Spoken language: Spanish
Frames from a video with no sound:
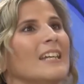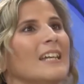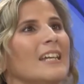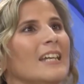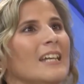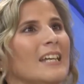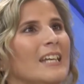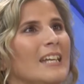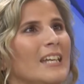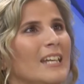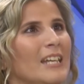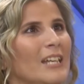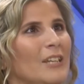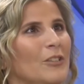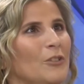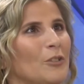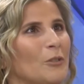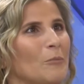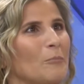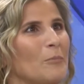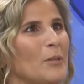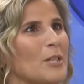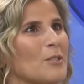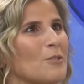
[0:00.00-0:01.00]
eh, yo
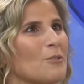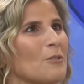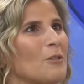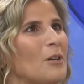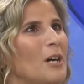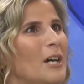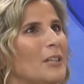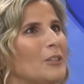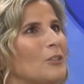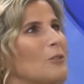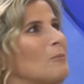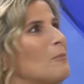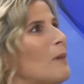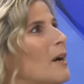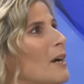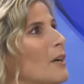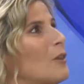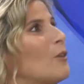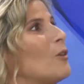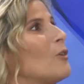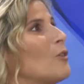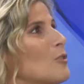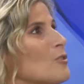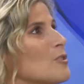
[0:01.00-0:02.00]
empiezo a tomar
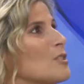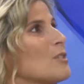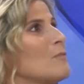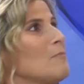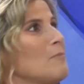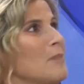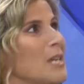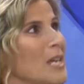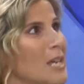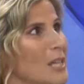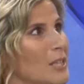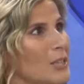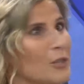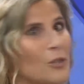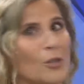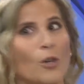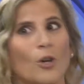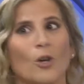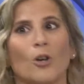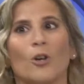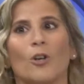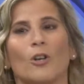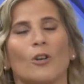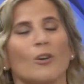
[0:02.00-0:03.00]

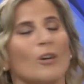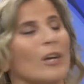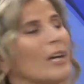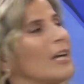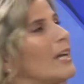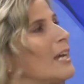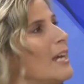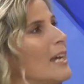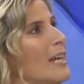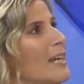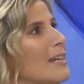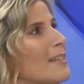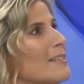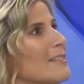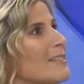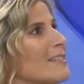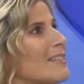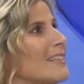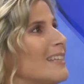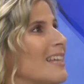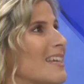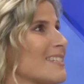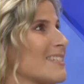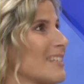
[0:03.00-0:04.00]
conocimiento con lo que es
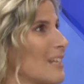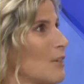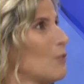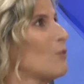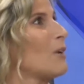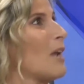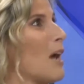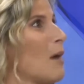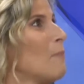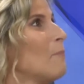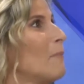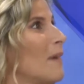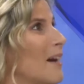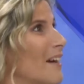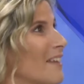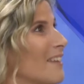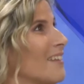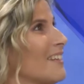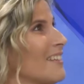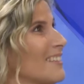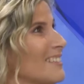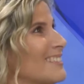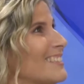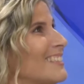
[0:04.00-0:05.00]
las células
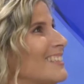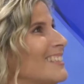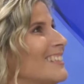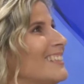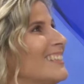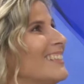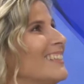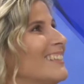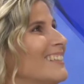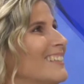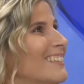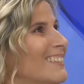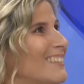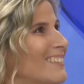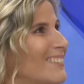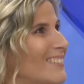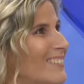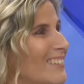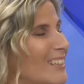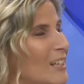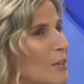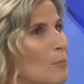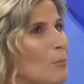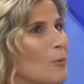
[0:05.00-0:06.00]
madres. Qué
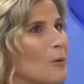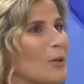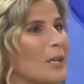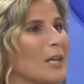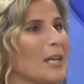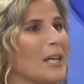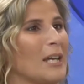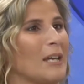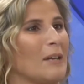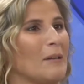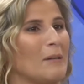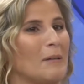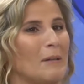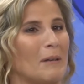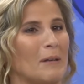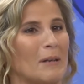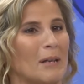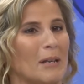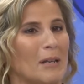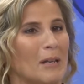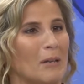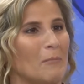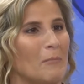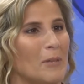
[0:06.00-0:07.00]
espectacular. Ah, porque
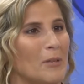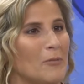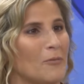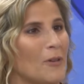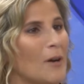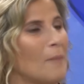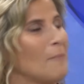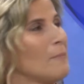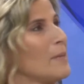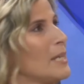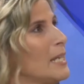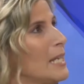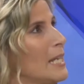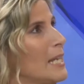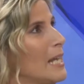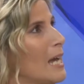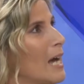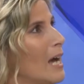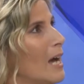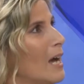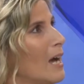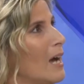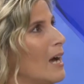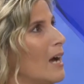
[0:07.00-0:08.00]
en, mi
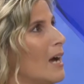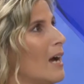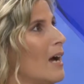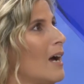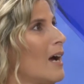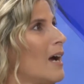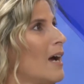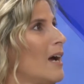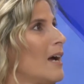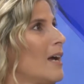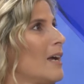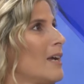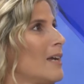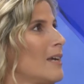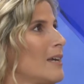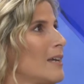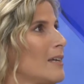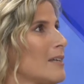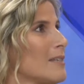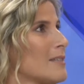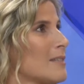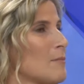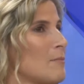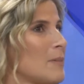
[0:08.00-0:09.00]
familia
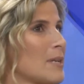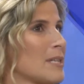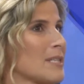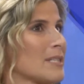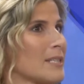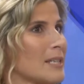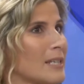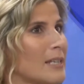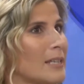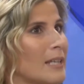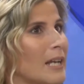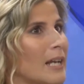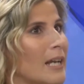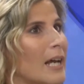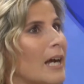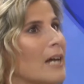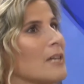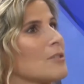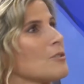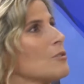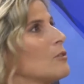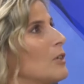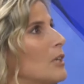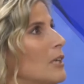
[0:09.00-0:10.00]
se presenta el
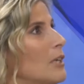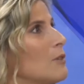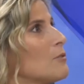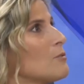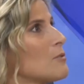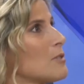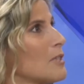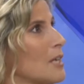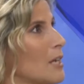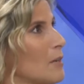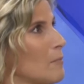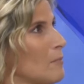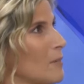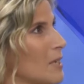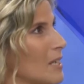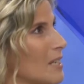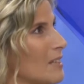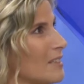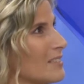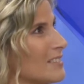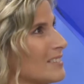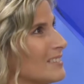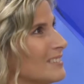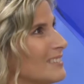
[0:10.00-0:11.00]
caso de leucemia.
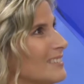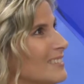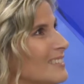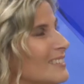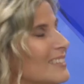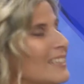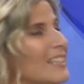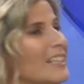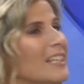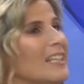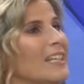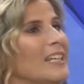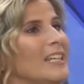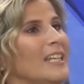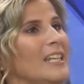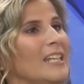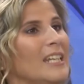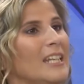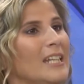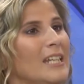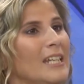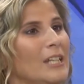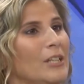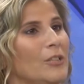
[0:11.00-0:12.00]
Ajá
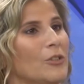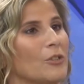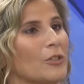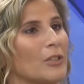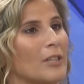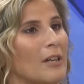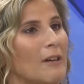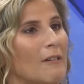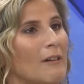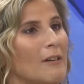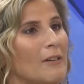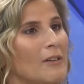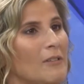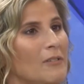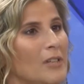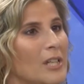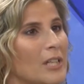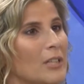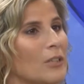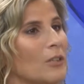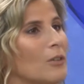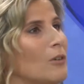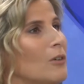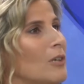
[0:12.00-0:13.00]
y yo estaba
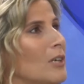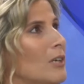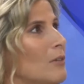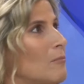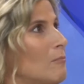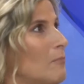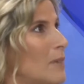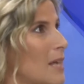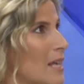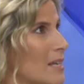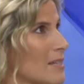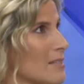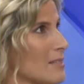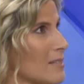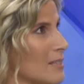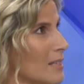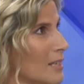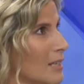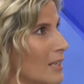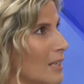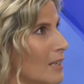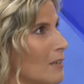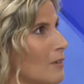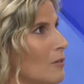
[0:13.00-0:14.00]
viviendo en
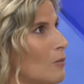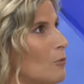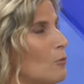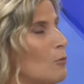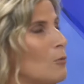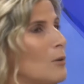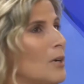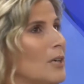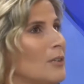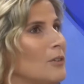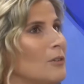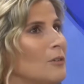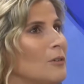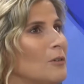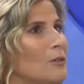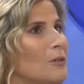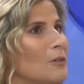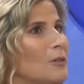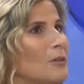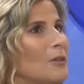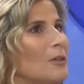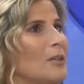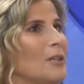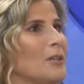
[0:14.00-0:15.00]
Brasil
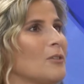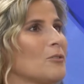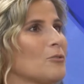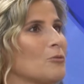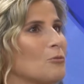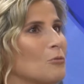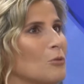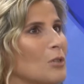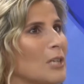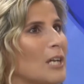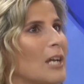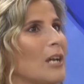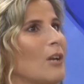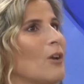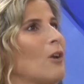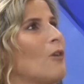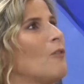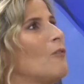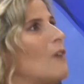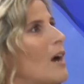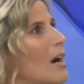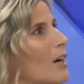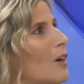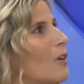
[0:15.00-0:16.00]
cuando surgen los
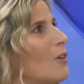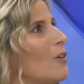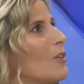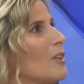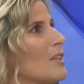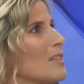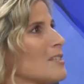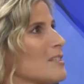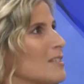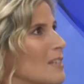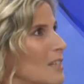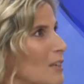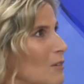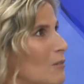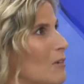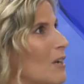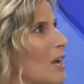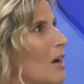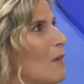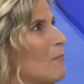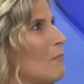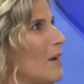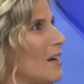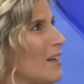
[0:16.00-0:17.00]
bancos de
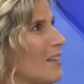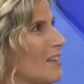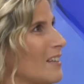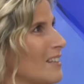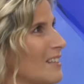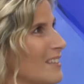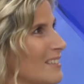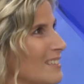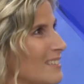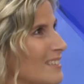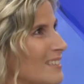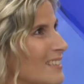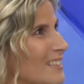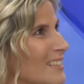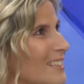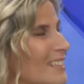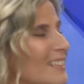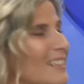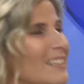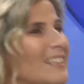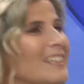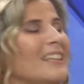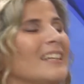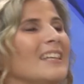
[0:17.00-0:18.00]
células madre. No me
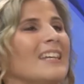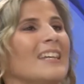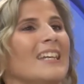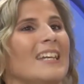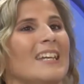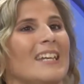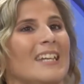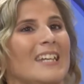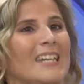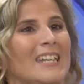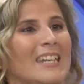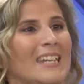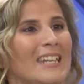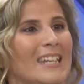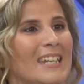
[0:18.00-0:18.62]
digas. tenías